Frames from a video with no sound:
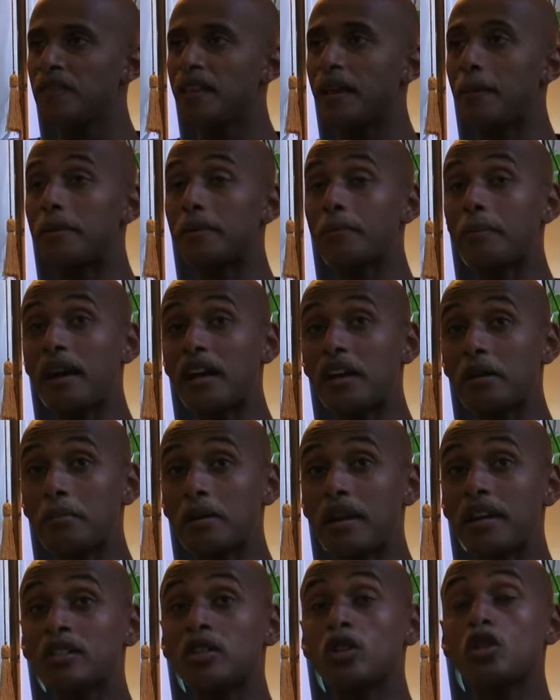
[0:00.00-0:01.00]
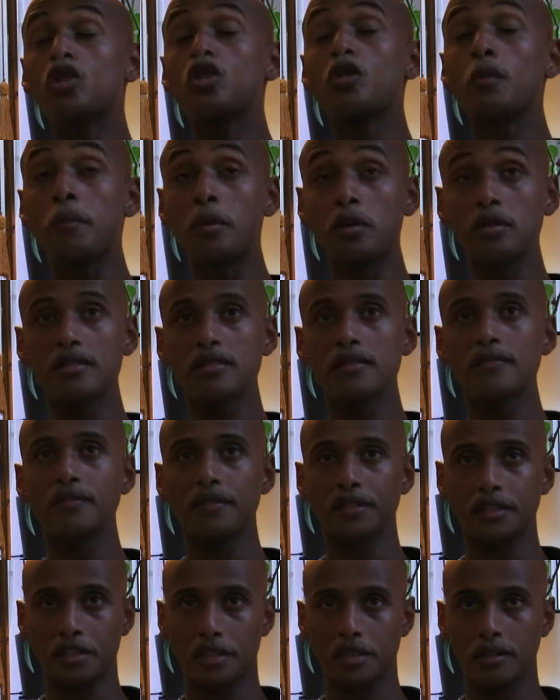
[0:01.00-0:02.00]
Da habe ich beigebracht, das zu putzen,
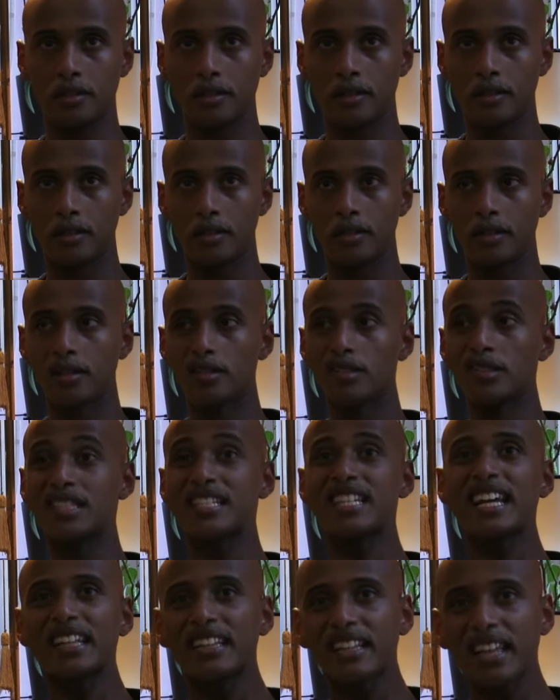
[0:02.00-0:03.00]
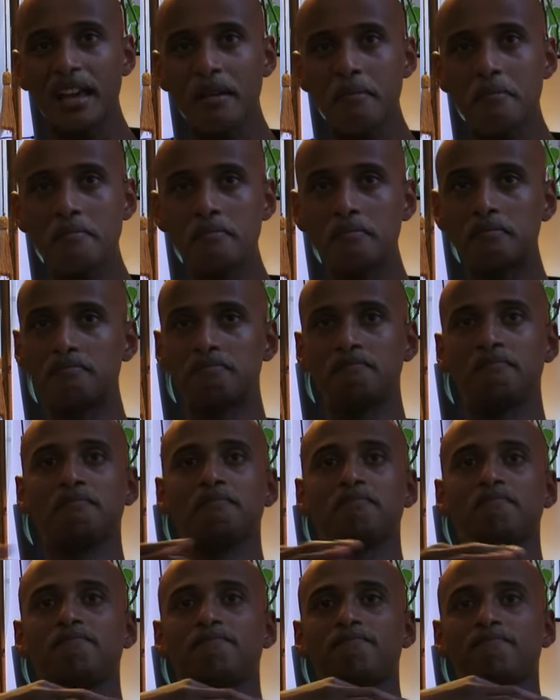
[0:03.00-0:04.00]
weißt Und seitdem,
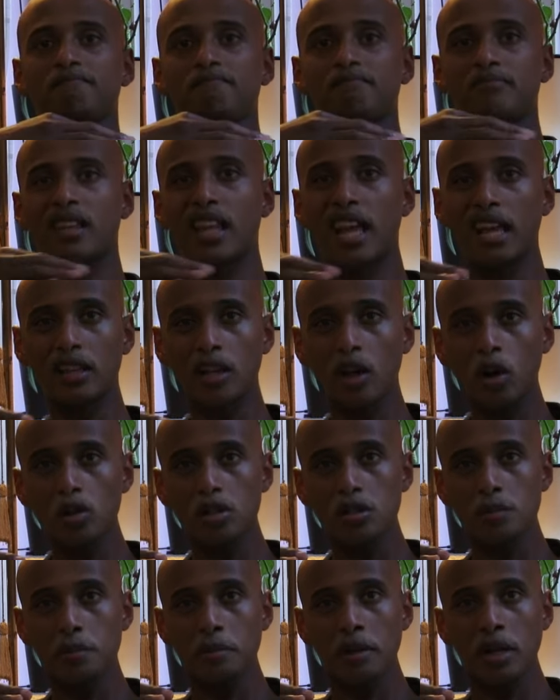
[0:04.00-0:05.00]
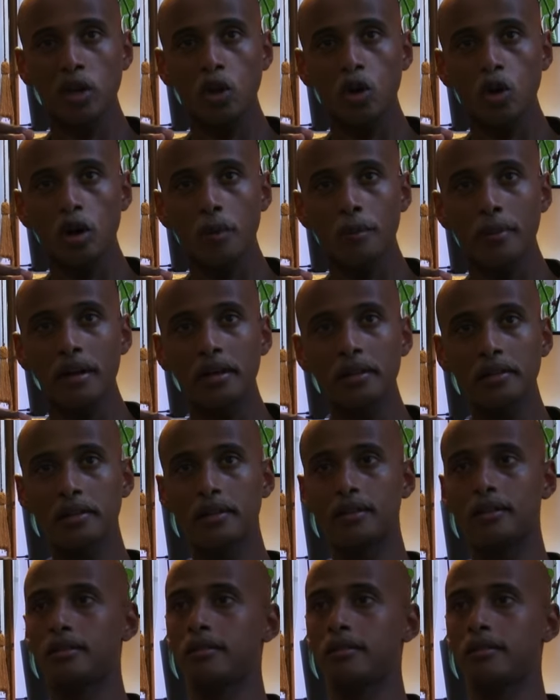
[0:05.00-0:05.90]
der hat Ausbildung gemacht.